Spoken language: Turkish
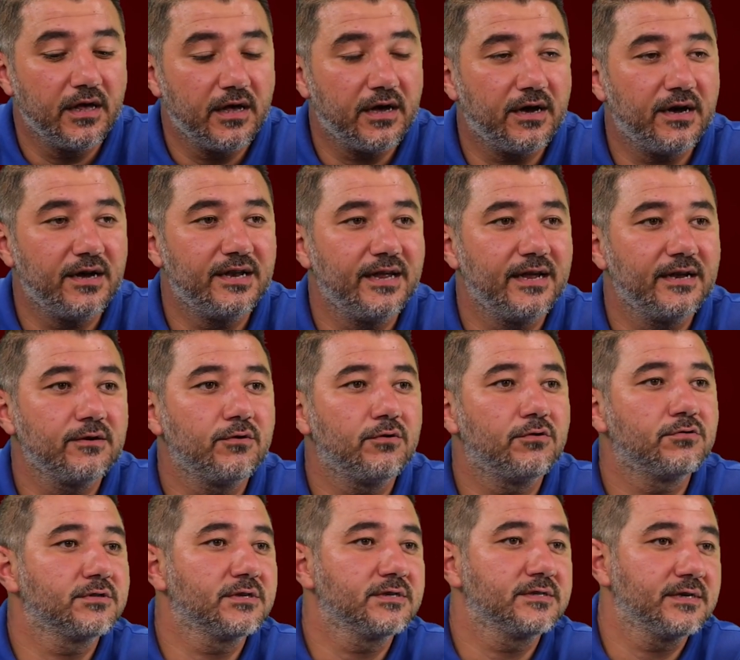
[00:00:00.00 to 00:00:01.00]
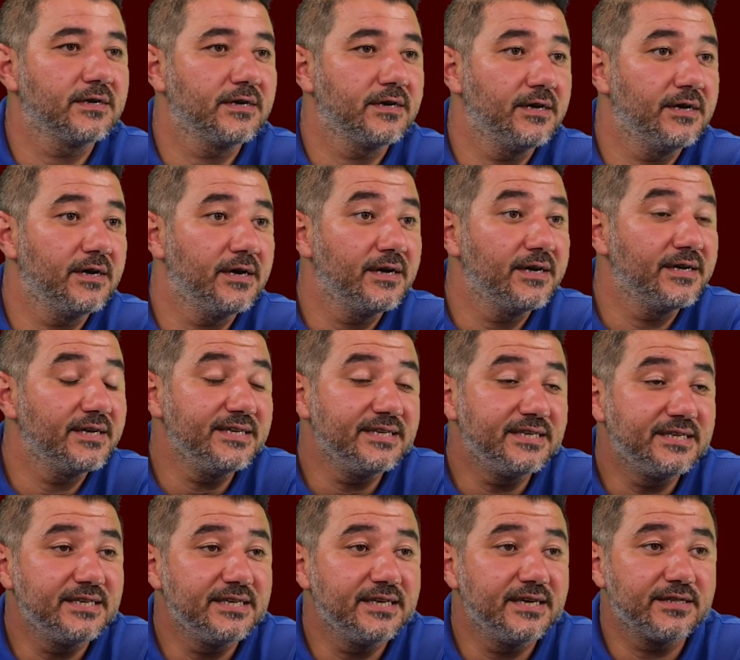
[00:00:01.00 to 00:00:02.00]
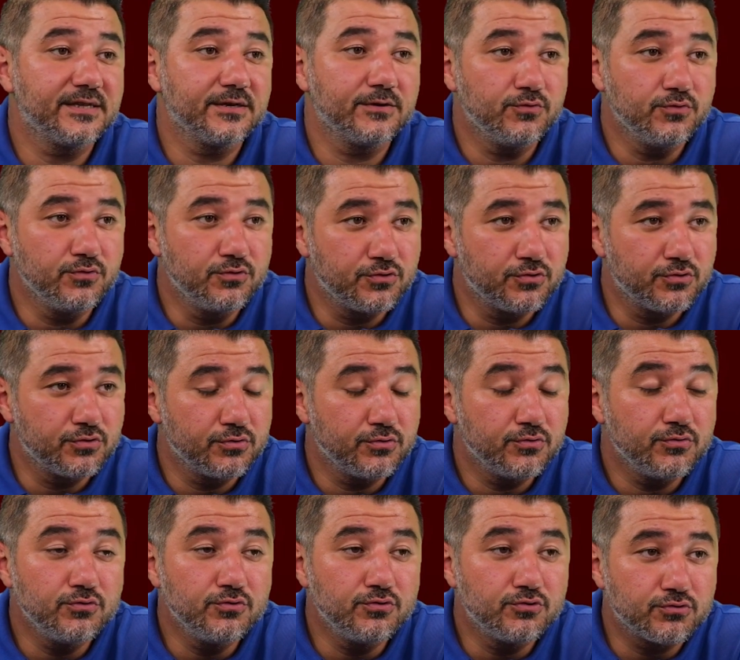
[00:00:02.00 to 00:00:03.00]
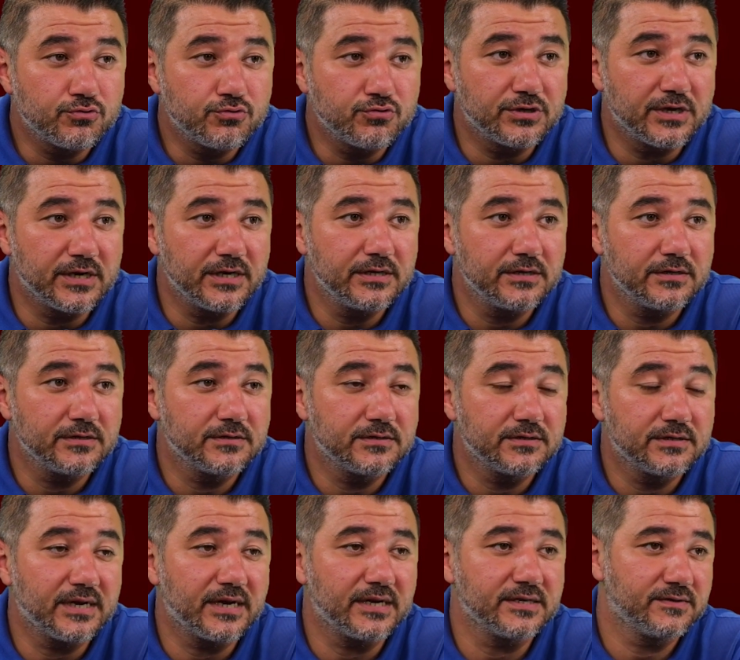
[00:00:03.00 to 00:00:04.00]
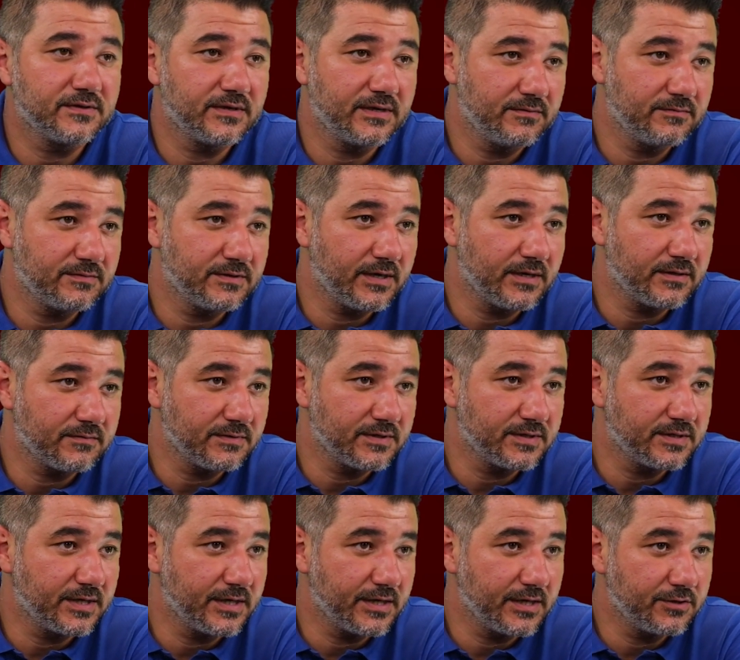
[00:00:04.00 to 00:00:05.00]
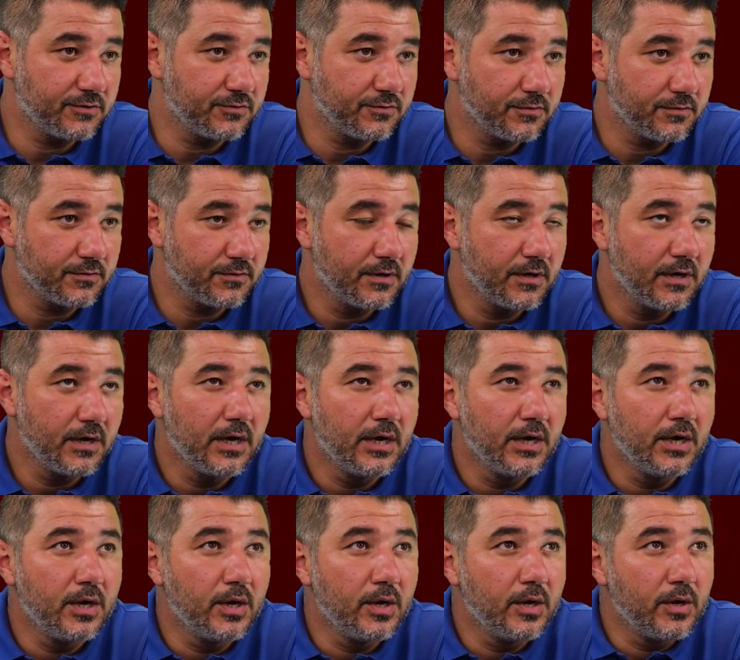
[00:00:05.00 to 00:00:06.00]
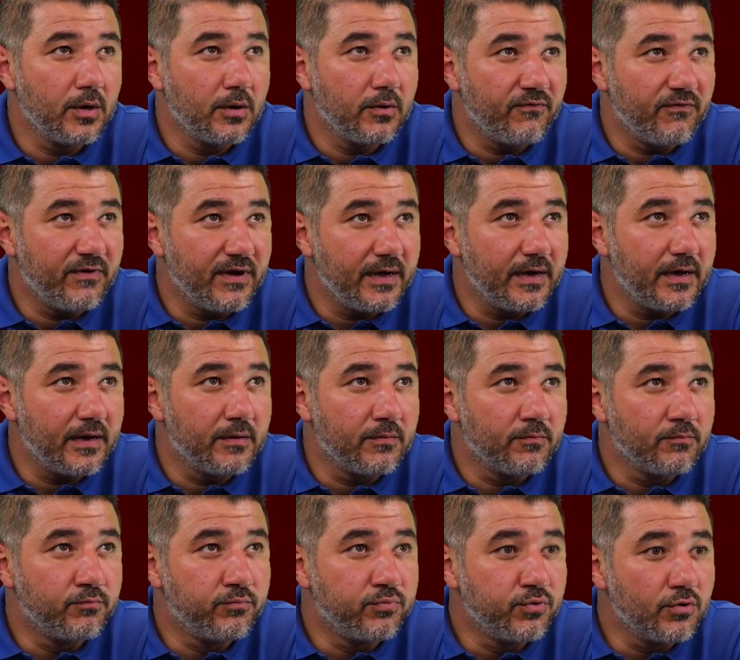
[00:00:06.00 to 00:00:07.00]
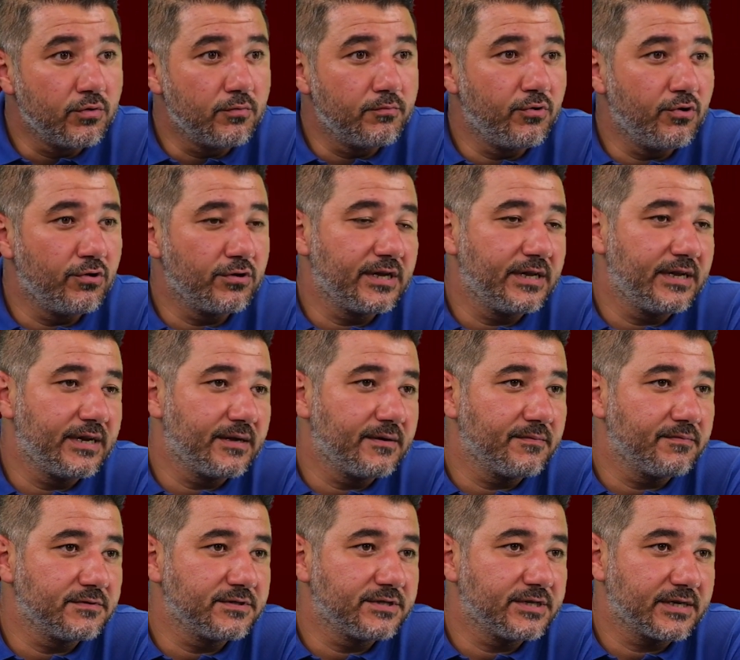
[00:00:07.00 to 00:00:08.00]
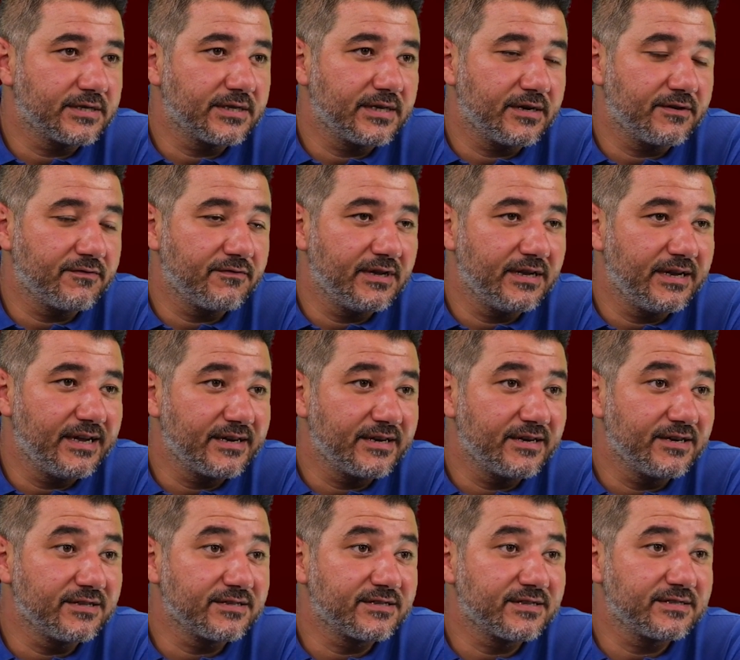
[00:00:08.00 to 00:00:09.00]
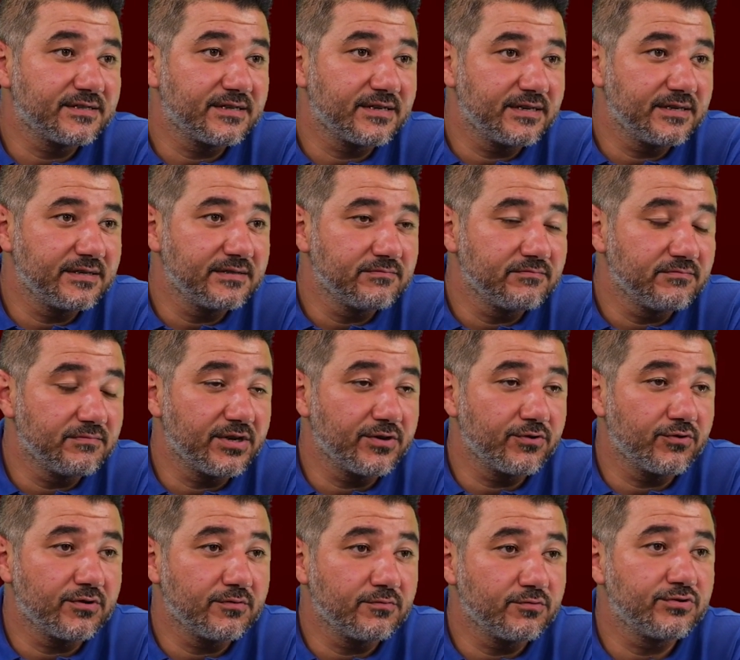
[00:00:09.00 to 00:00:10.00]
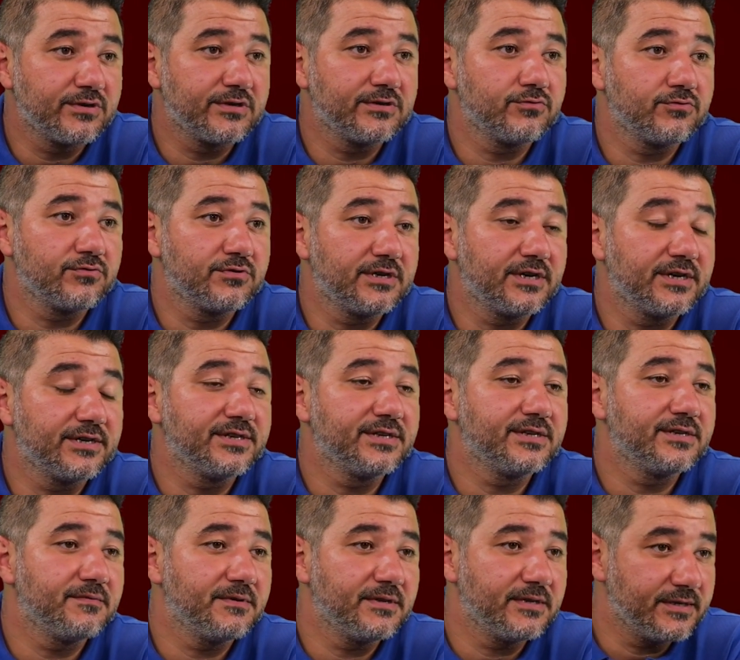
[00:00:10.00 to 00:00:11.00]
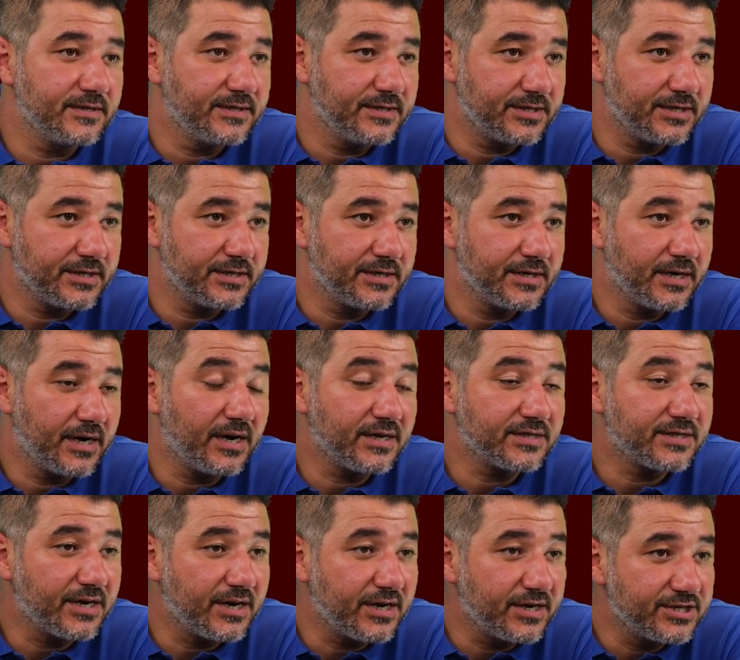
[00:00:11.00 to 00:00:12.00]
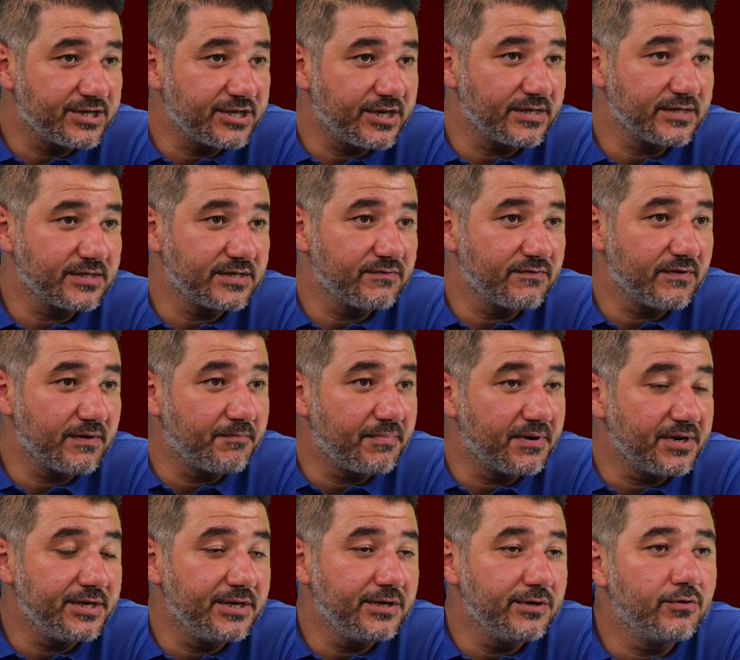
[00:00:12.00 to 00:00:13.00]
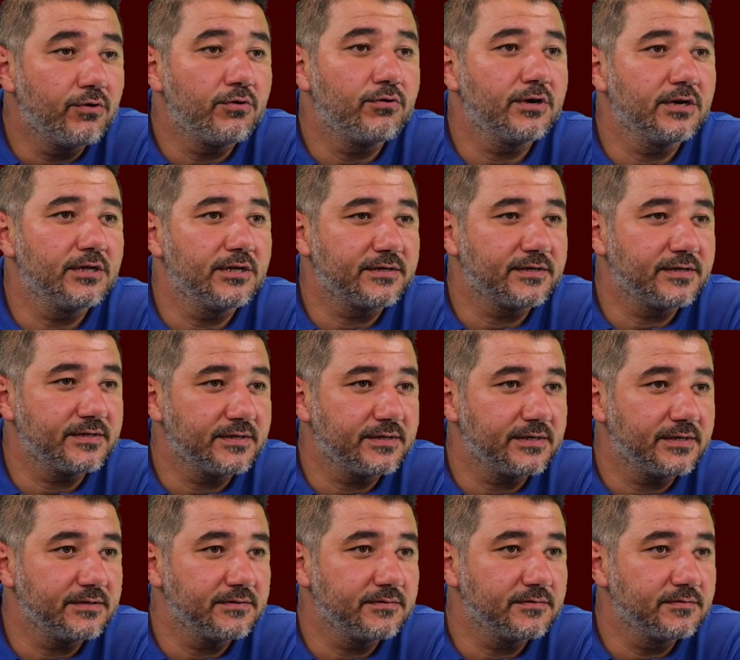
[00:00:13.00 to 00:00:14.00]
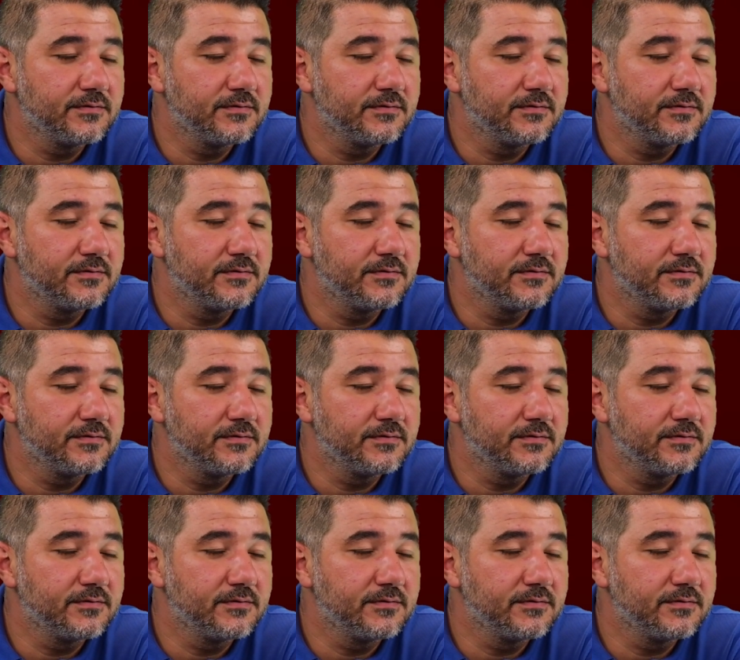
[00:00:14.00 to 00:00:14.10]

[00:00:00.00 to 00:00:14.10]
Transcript: halen orta sahaya 2 ya da 3 üst düzey transfere imza atması gerekiyor. Ve bu bölgelere yapılacak takviyeler Galatasaray'ın bana göre bu sezonki kaderini belirleyecek. Hata, şansı ve payı yok Galatasaray'ın.